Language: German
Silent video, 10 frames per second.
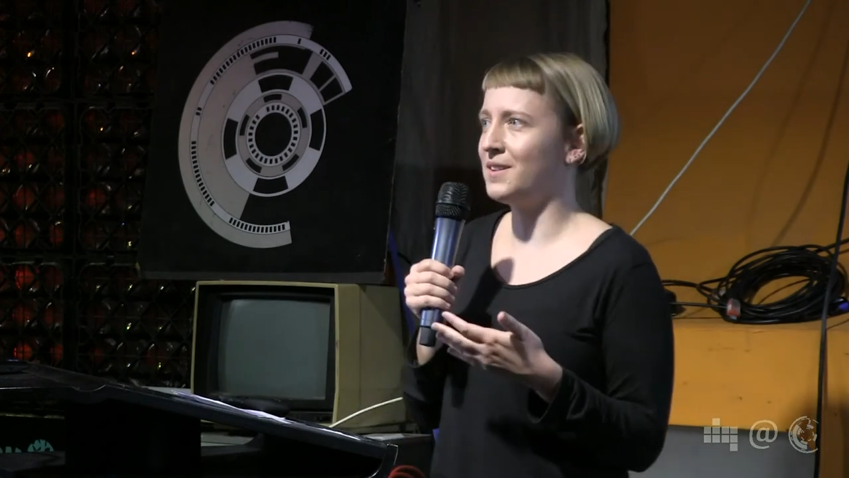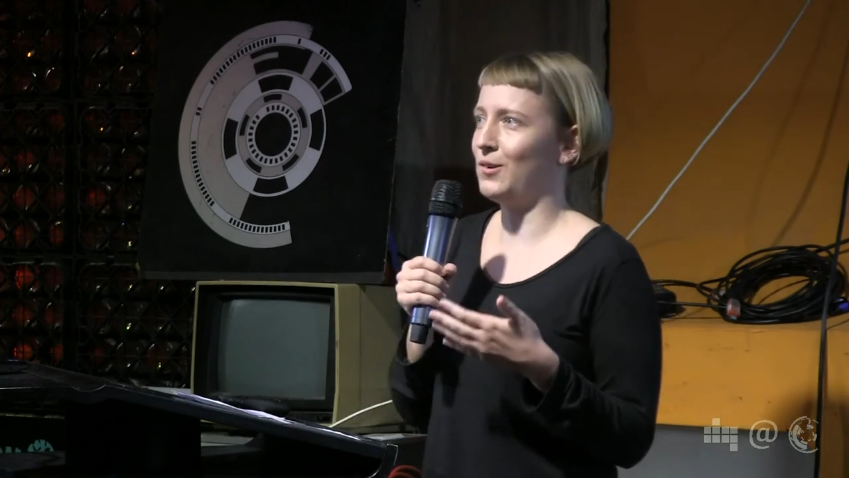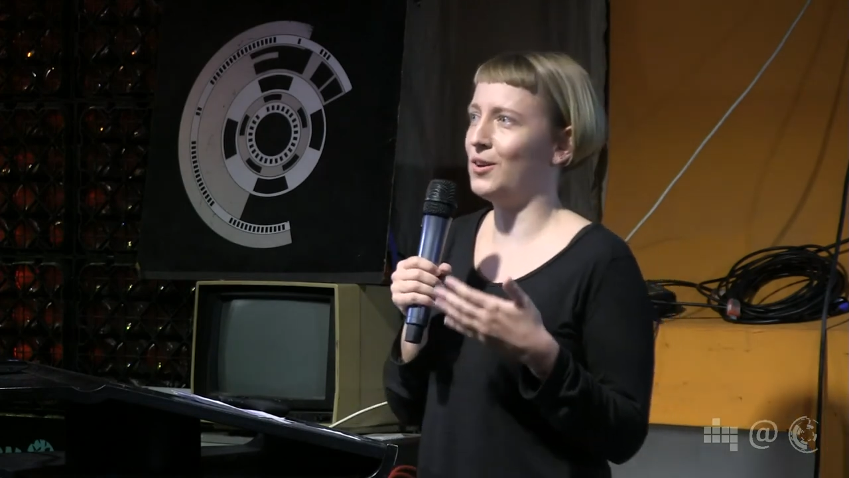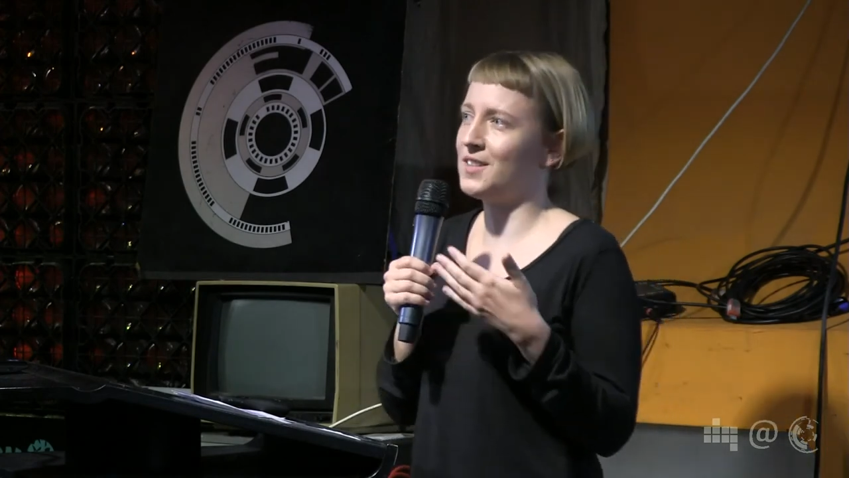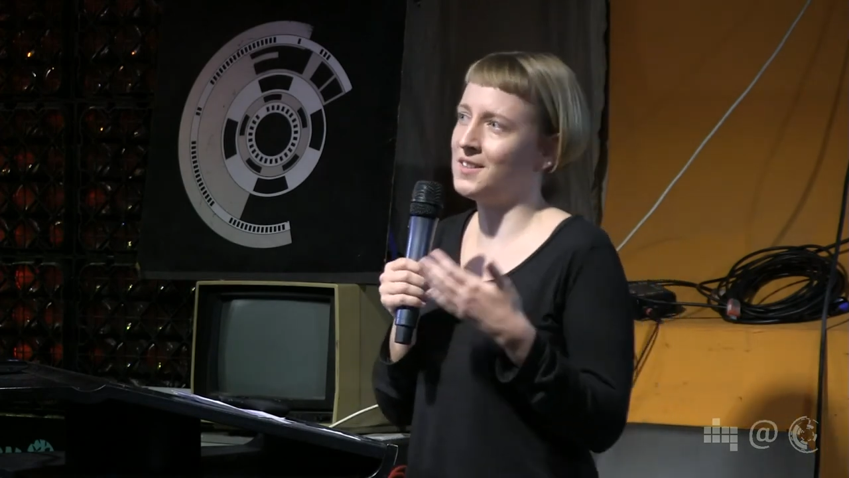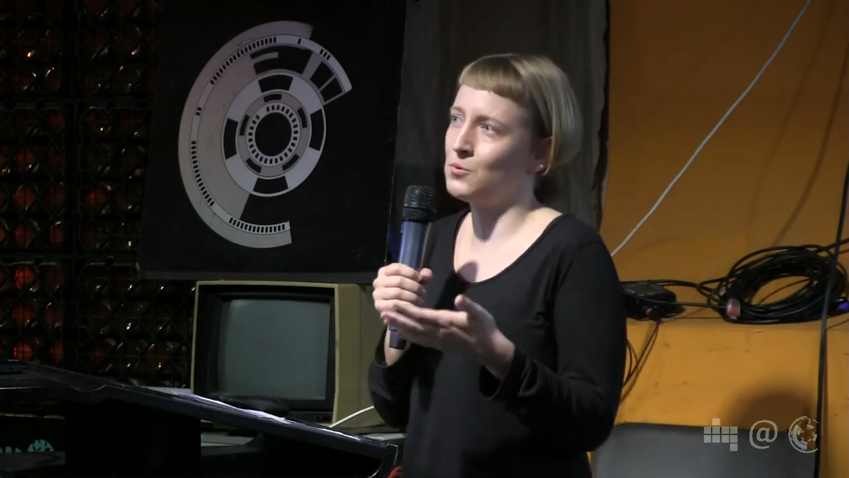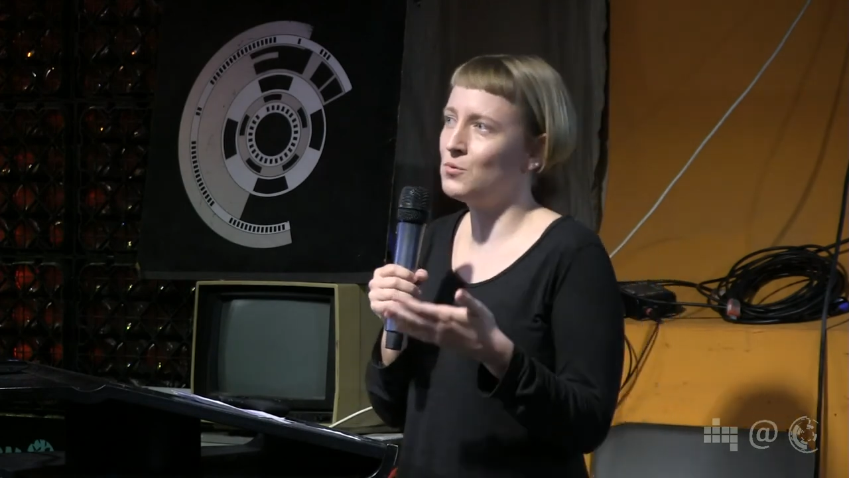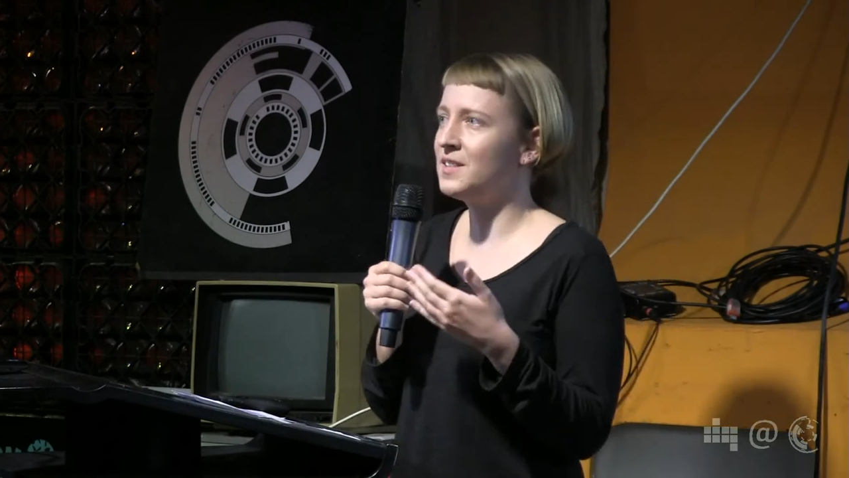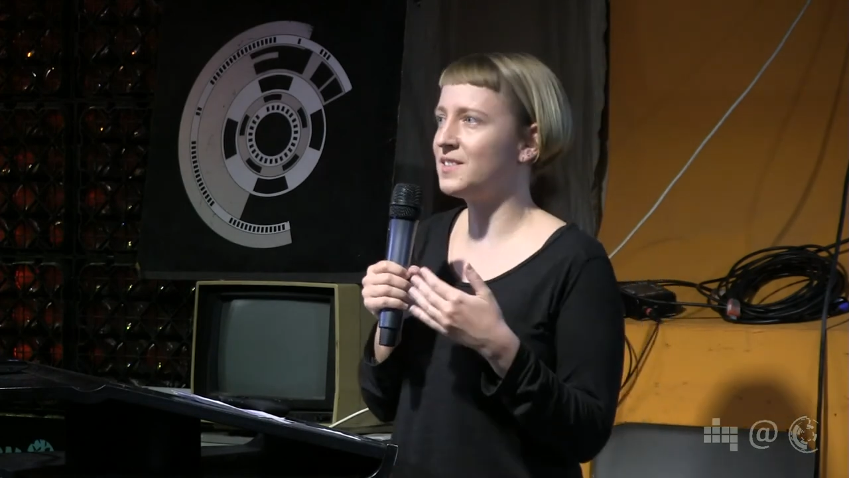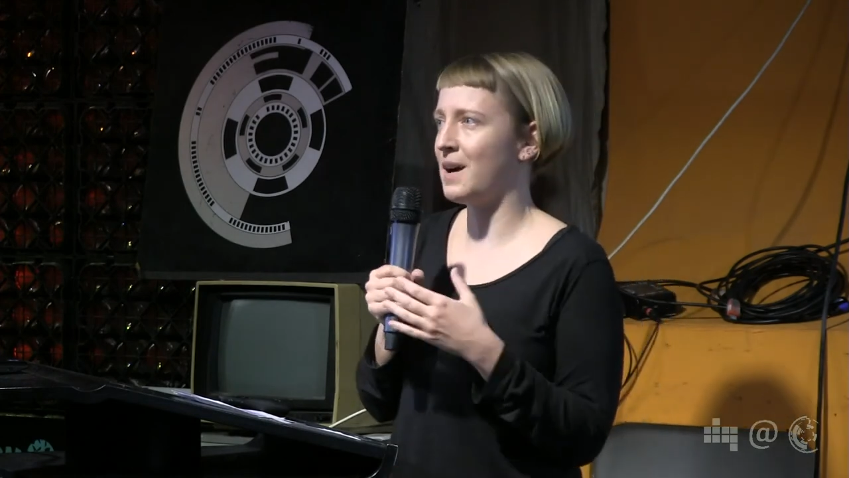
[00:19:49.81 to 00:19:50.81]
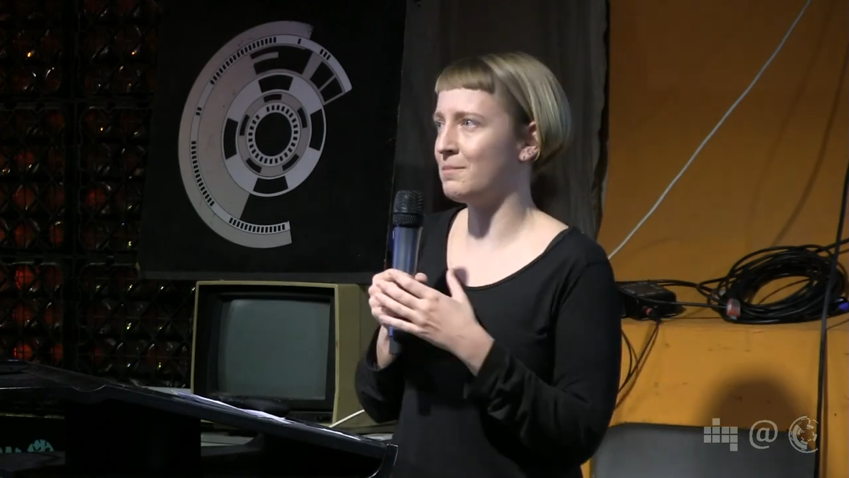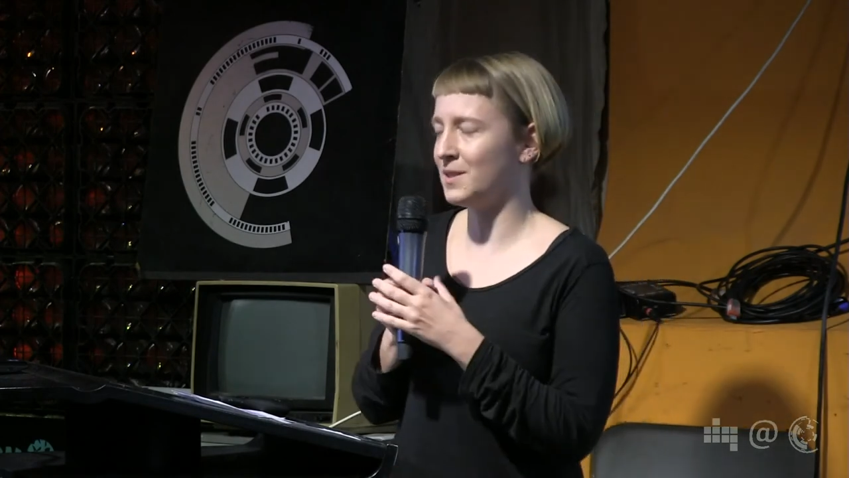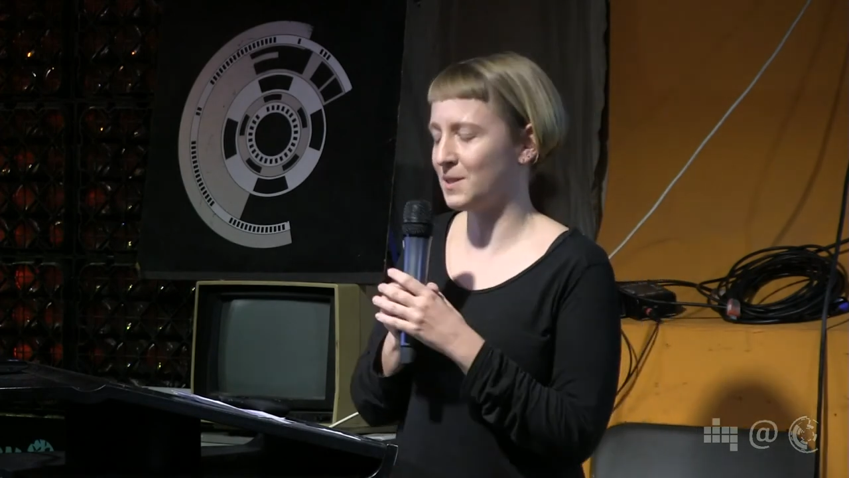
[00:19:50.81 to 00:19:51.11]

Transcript: Die Leute an den Unis haben das